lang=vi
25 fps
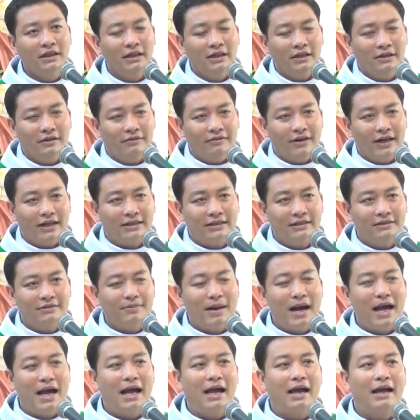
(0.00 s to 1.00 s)
và thứ
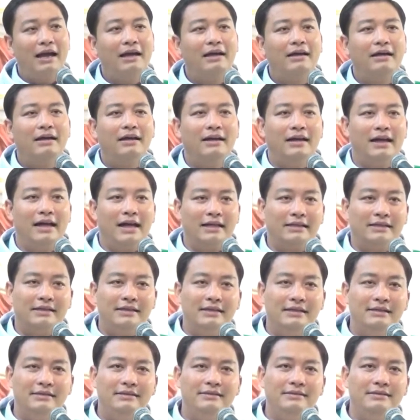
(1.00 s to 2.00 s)
ba là
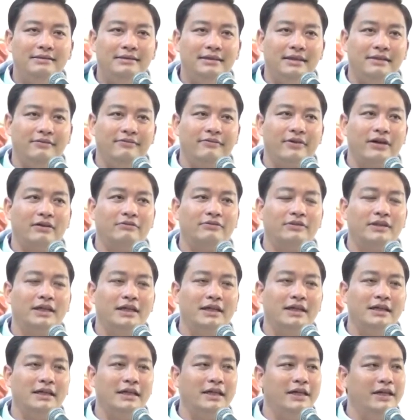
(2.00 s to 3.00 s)
chính nhìn vào
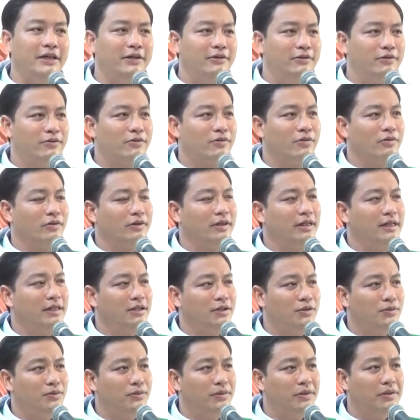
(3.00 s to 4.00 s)
tình yêu của thiên
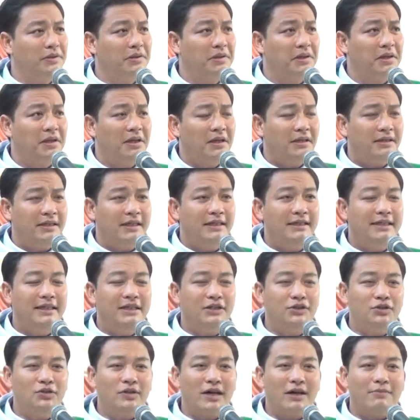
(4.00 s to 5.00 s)
chúa chính
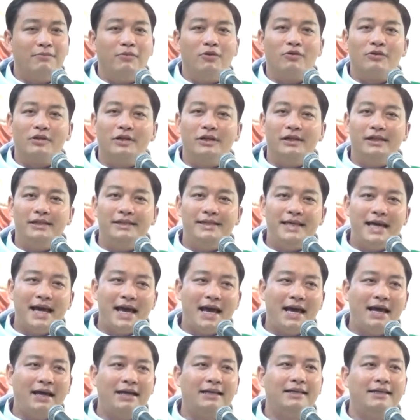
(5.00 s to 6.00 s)
thiên chúa là một người
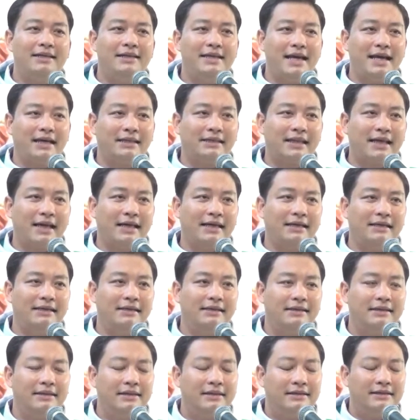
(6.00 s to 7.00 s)
cha giang tay
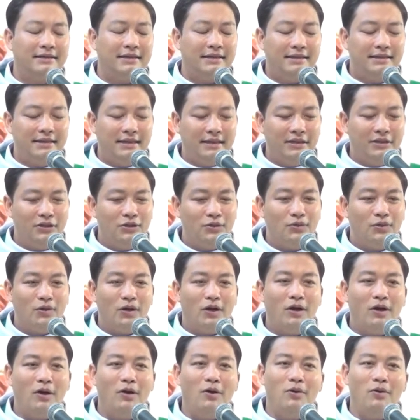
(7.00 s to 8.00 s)
chính thiên
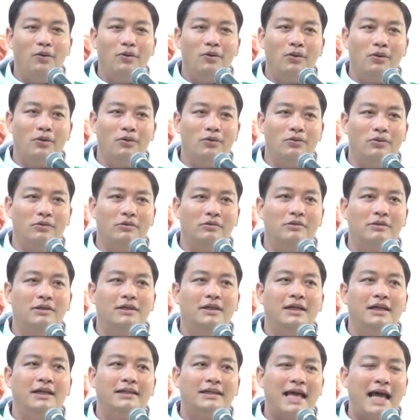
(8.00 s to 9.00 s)
chúa luôn luôn
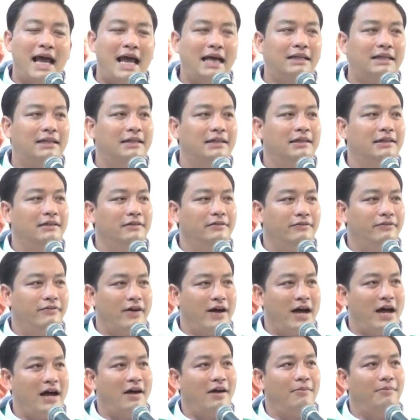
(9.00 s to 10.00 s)
tha thứ
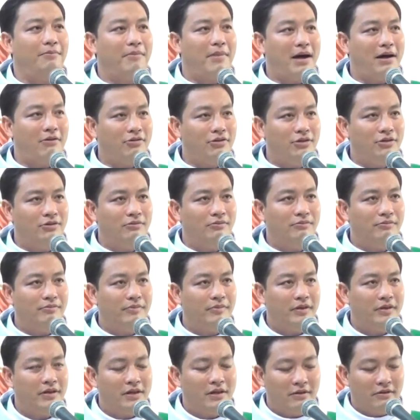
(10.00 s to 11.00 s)
và bao dung
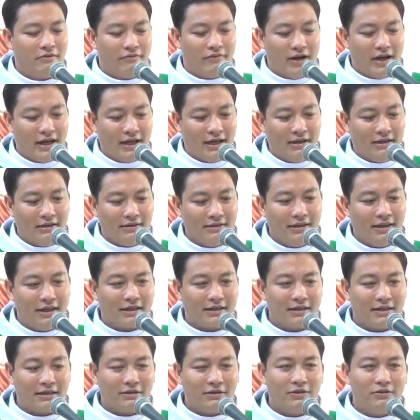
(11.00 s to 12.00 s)
Vậy để
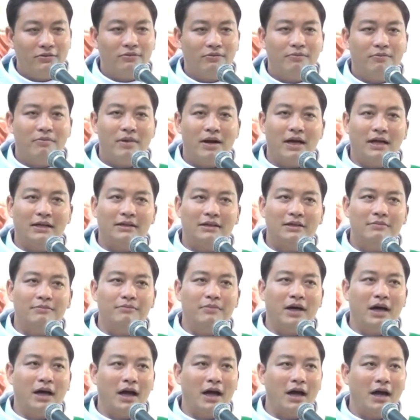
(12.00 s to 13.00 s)
kết thúc bài tin
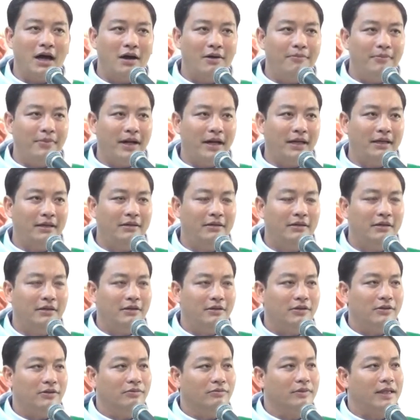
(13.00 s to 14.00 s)
mừng hôm nay
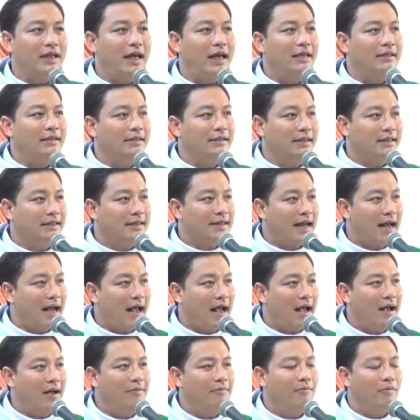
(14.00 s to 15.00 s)
Chúng ta nhớ
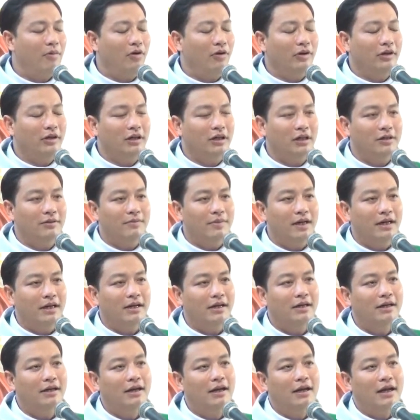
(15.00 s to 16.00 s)
rằng mỗi người
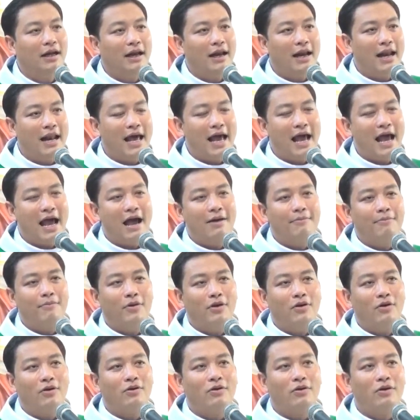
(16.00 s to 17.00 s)
mình là
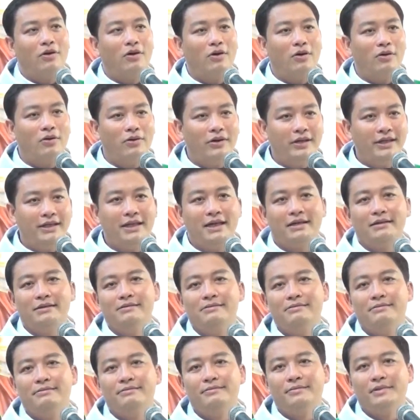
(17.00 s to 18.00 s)
một hối nhân
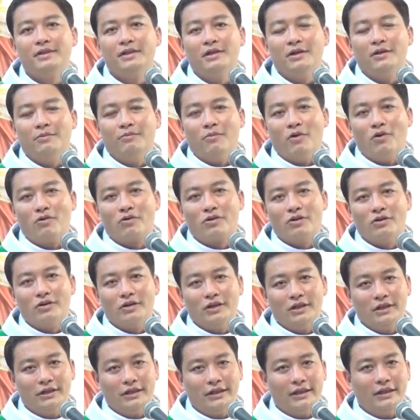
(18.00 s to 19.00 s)
Một con
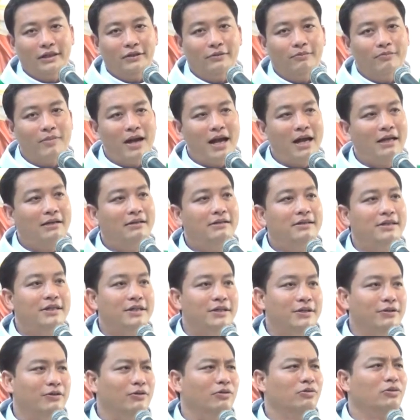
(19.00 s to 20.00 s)
người mang
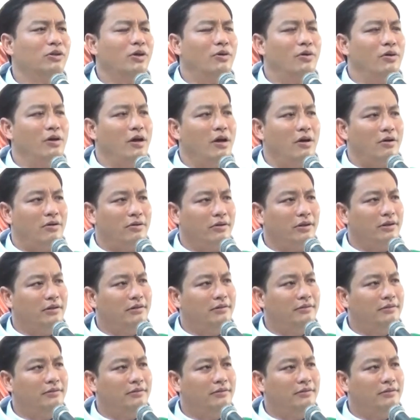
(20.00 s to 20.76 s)
nhiều tội lỗi